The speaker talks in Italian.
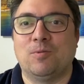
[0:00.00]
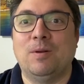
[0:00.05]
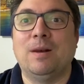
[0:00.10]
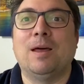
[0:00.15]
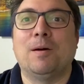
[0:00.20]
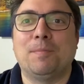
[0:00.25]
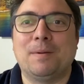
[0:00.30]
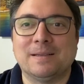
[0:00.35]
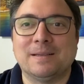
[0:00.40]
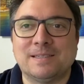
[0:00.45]

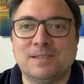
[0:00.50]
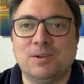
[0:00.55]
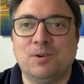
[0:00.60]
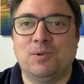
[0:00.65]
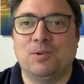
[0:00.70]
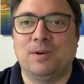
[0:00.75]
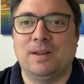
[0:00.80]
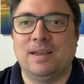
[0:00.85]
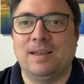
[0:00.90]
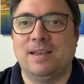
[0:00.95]
quella
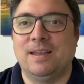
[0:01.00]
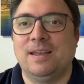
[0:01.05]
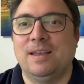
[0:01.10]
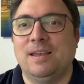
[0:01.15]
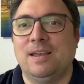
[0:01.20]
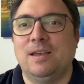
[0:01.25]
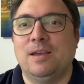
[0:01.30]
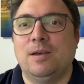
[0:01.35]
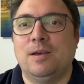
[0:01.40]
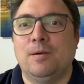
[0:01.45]

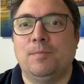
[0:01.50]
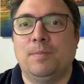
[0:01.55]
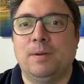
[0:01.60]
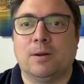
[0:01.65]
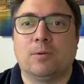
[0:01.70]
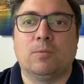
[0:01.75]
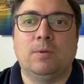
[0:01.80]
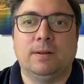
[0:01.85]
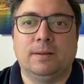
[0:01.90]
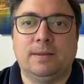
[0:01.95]
passione
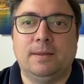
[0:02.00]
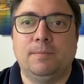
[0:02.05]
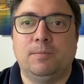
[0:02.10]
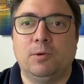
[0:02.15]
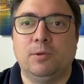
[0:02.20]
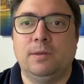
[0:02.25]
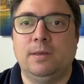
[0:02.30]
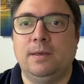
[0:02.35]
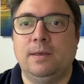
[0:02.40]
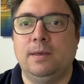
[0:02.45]
per quel
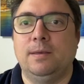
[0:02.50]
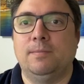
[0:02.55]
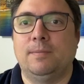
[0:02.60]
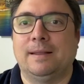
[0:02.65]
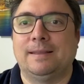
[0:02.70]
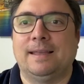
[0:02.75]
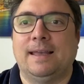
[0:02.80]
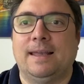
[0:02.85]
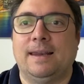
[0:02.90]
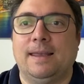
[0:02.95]
tipo di
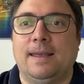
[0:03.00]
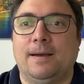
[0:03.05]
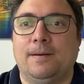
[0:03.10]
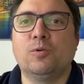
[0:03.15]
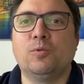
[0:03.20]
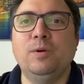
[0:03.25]
materia.